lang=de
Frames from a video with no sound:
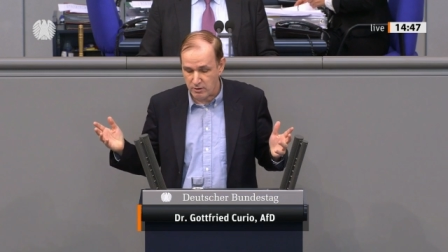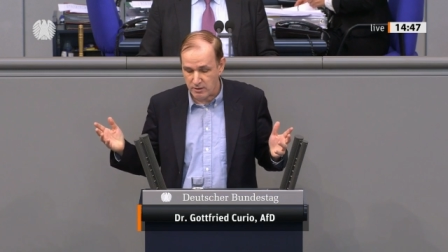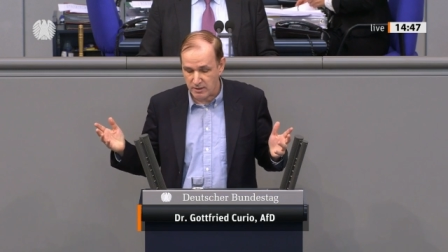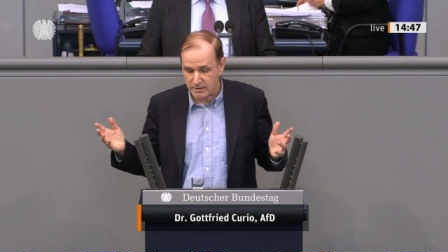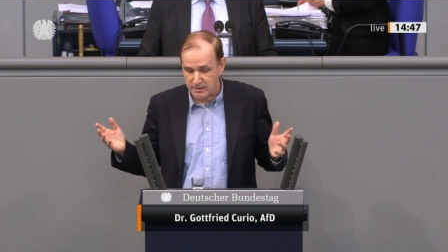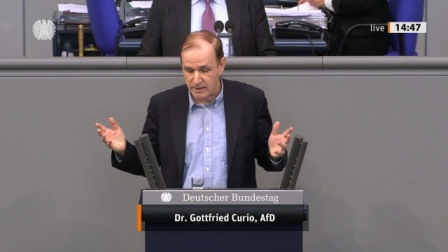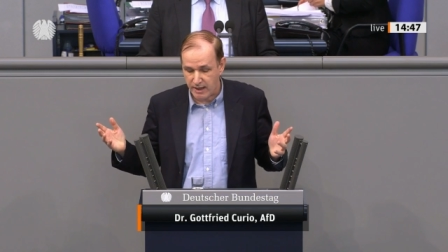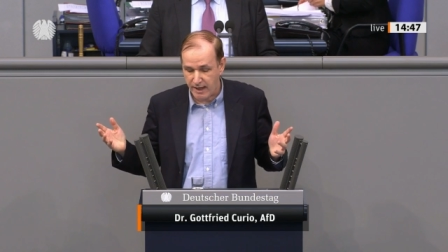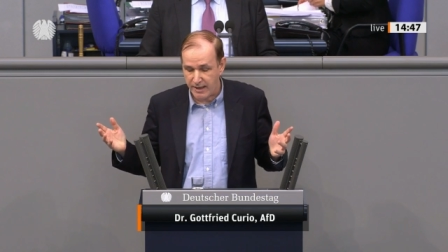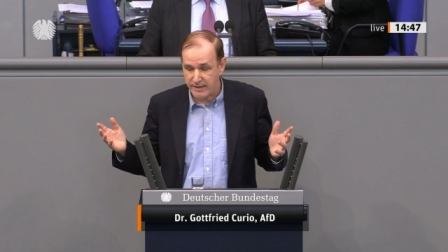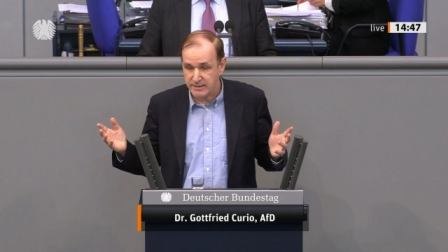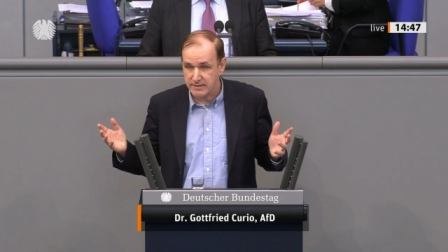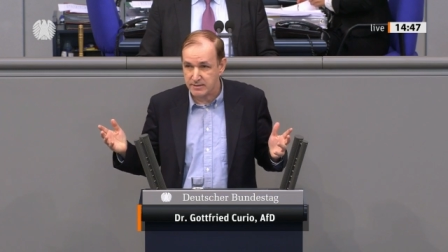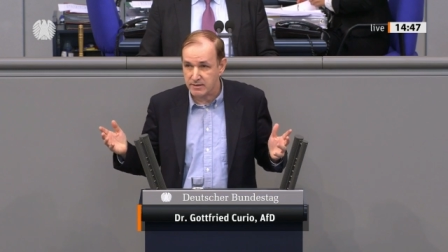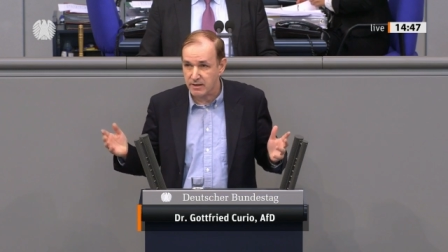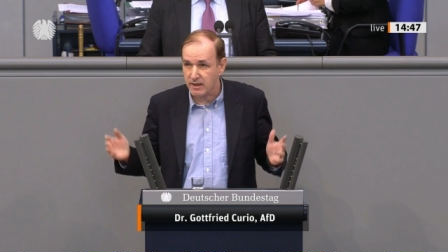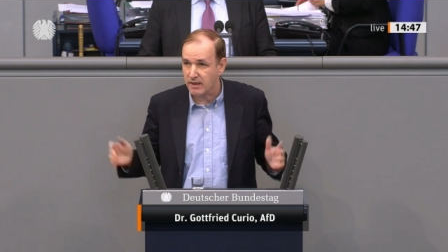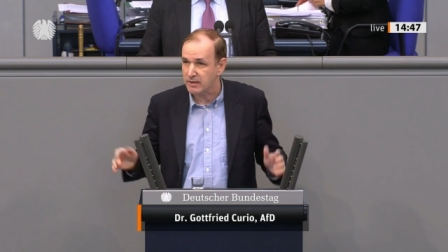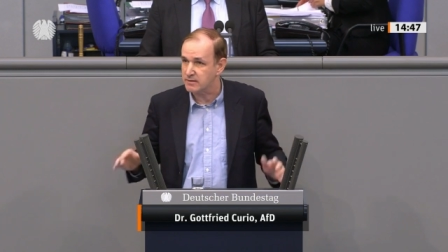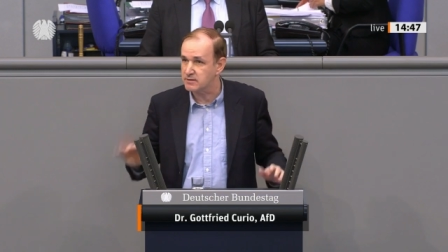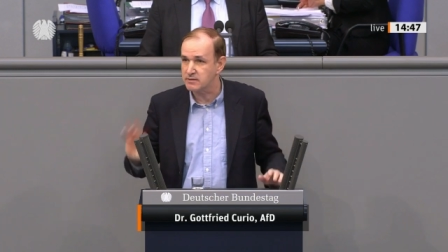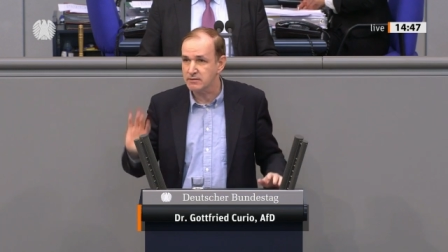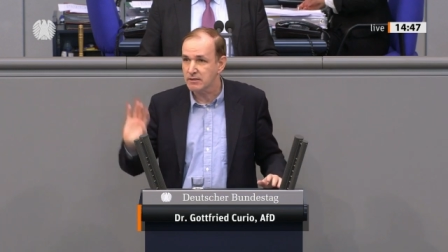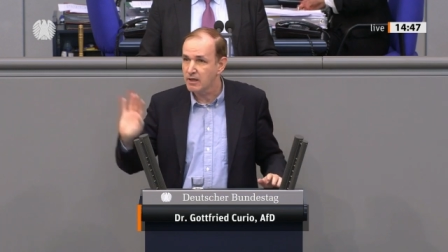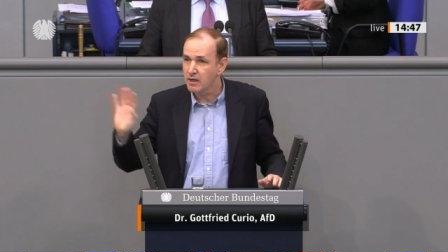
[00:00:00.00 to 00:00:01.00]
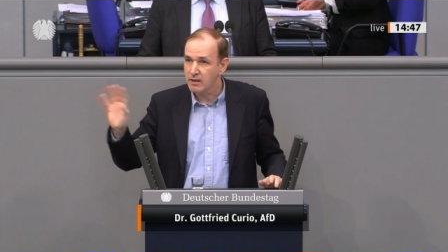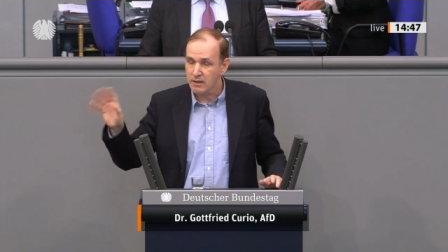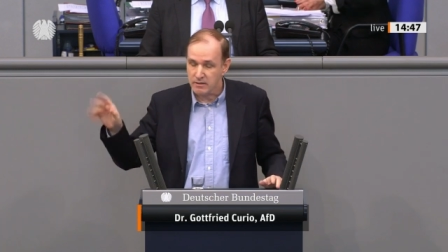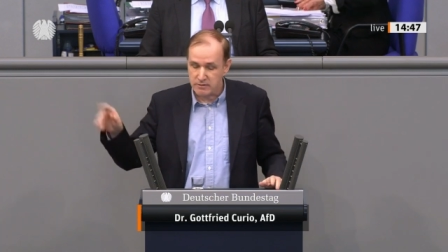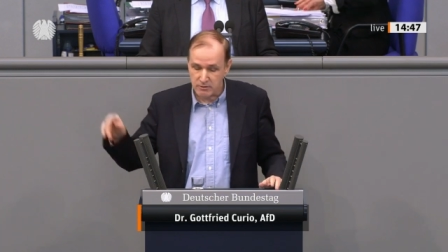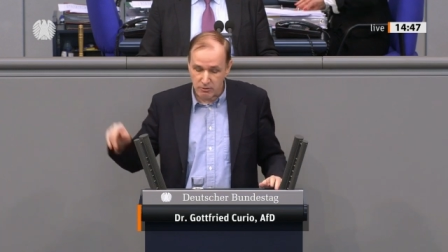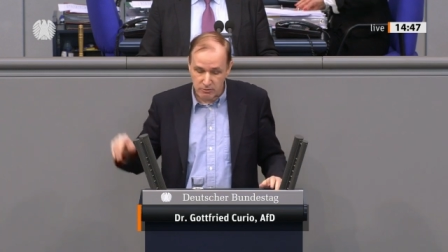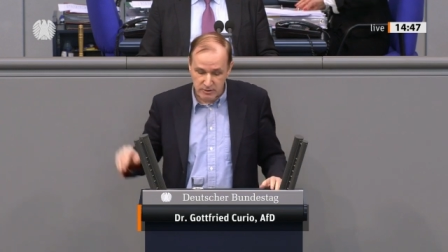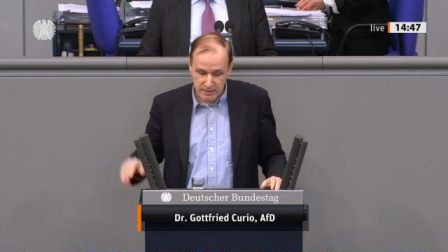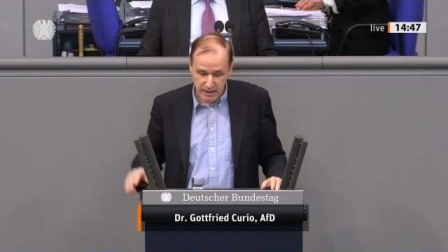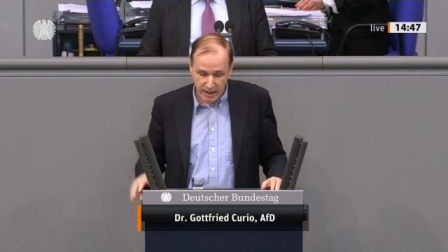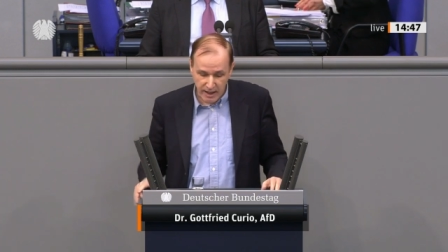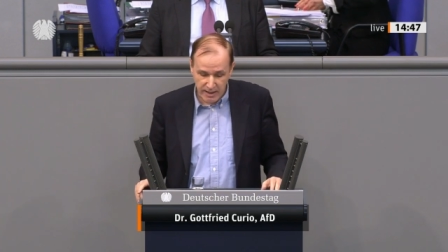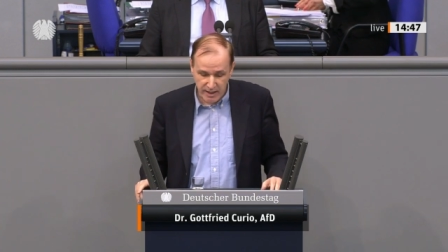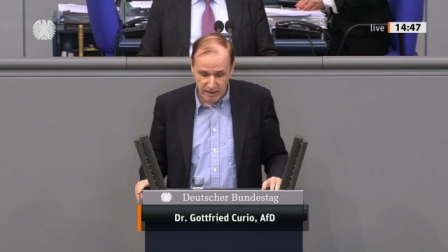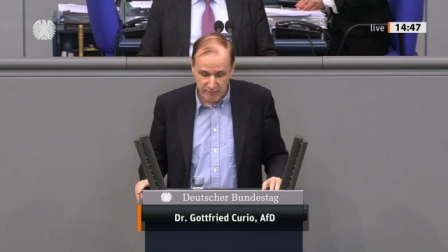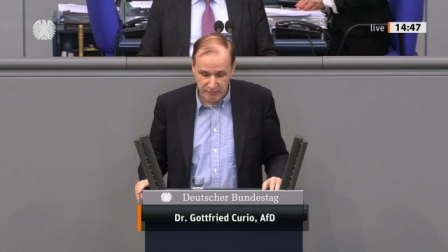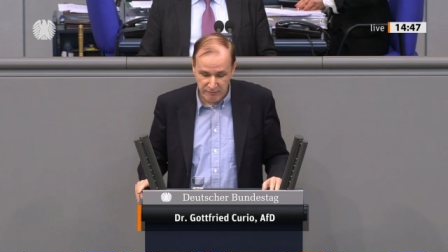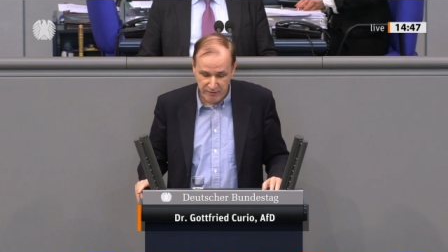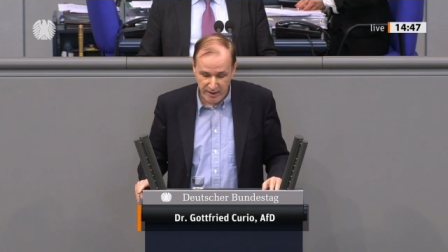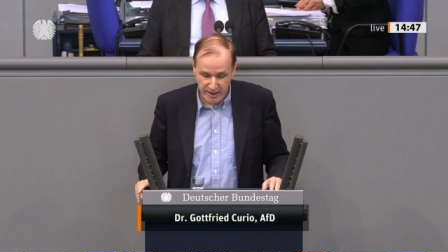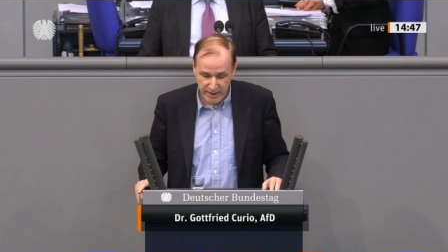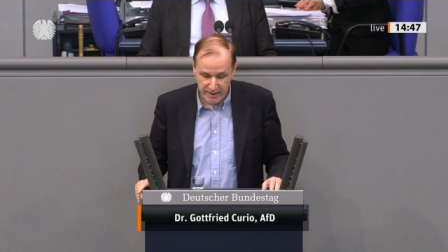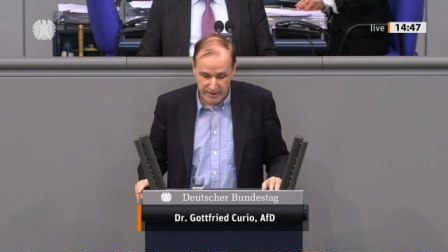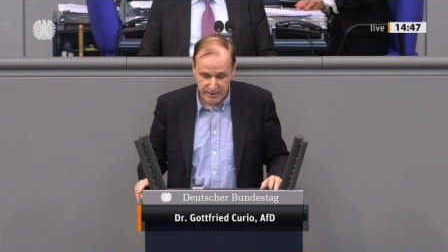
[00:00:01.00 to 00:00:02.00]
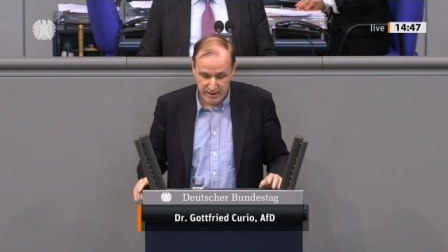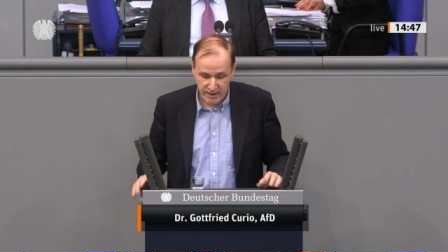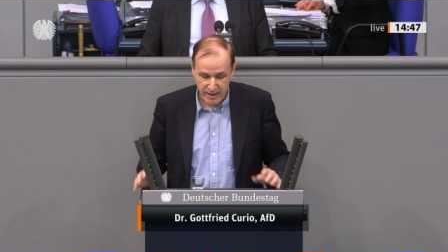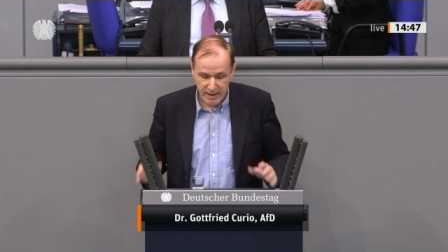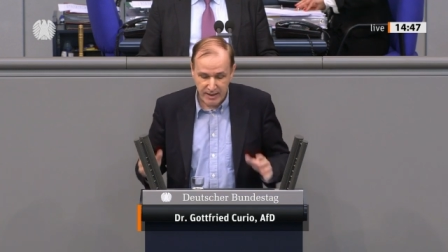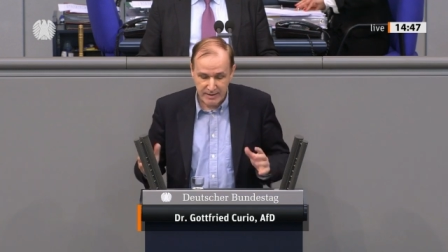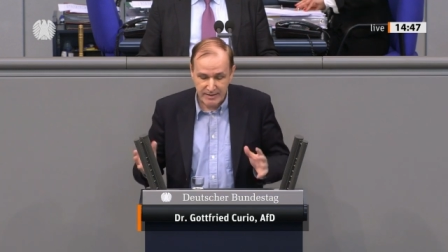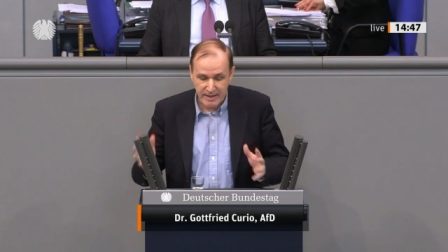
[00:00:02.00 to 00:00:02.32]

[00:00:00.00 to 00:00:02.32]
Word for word: des Reichstags, totaler Fake.